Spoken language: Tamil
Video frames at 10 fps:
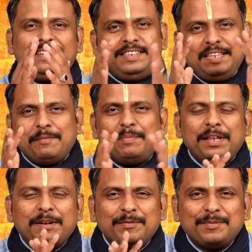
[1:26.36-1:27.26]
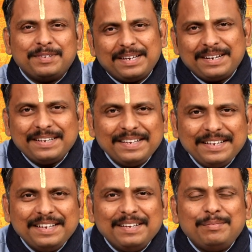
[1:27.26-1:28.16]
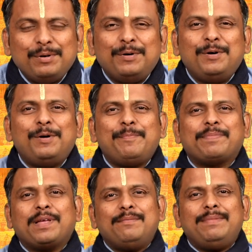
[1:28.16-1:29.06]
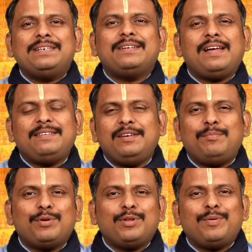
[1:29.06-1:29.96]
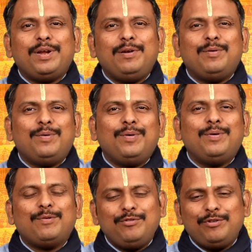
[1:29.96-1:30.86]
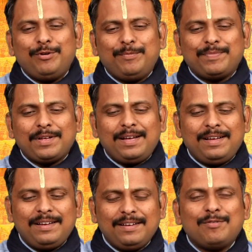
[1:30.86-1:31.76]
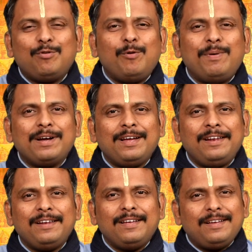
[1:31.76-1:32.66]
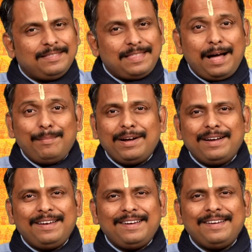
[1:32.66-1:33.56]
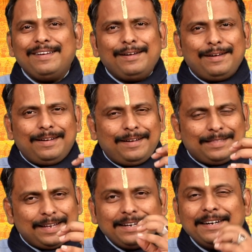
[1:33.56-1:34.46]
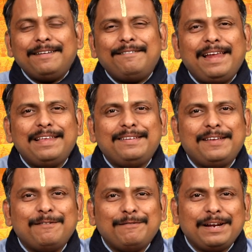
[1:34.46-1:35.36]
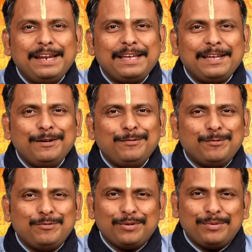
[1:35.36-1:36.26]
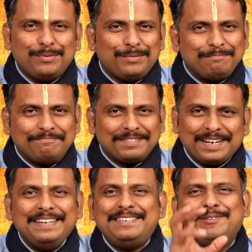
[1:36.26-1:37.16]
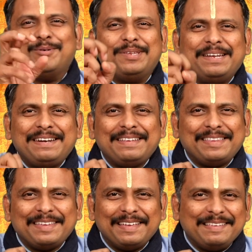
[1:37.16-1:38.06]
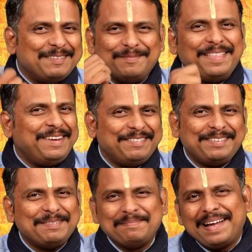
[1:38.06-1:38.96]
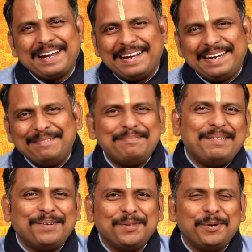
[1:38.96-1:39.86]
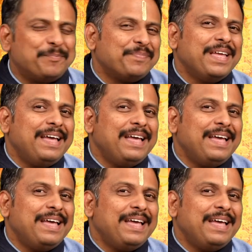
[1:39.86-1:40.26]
இது எப்படி இருக்கும் சார் இப்போது மேஷராசியை பொறுத்தவரையிலும் கொஞ்சம் கோபங்கள் தாபங்கள் தன்கிட்ட வேலை செய்கிறவங்கள கொஞ்சம் கடித்து கொதர்றது இந்த மாதிரி விஷயம்லாம் கண்டிப்பாக வந்துடும்